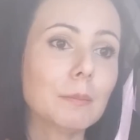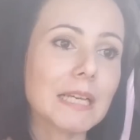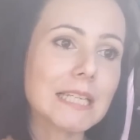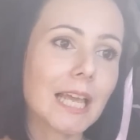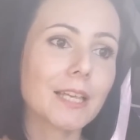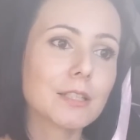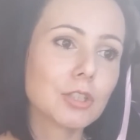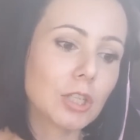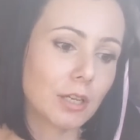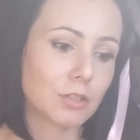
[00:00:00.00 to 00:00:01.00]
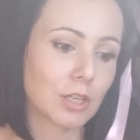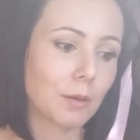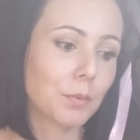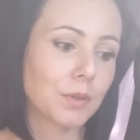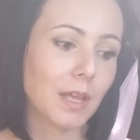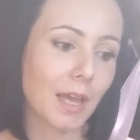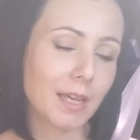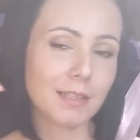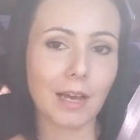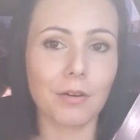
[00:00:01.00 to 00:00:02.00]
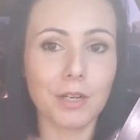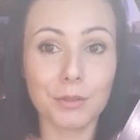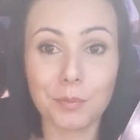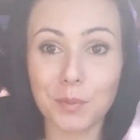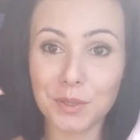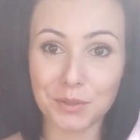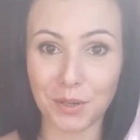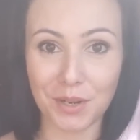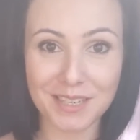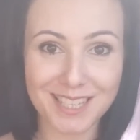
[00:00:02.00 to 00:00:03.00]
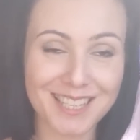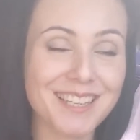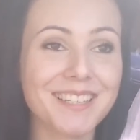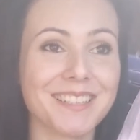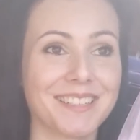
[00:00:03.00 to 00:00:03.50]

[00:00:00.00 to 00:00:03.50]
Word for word: Mas é isso, gente. Quem puder aí tá orando por nós.